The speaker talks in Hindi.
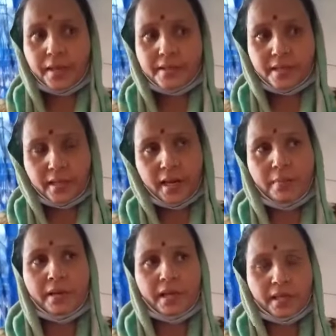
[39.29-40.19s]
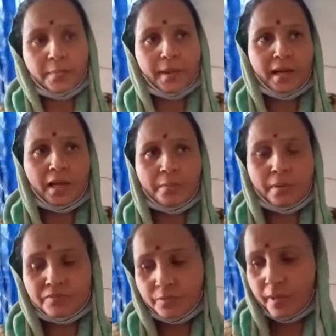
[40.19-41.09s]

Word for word: इसके अलावा क्या कि पहले हम हम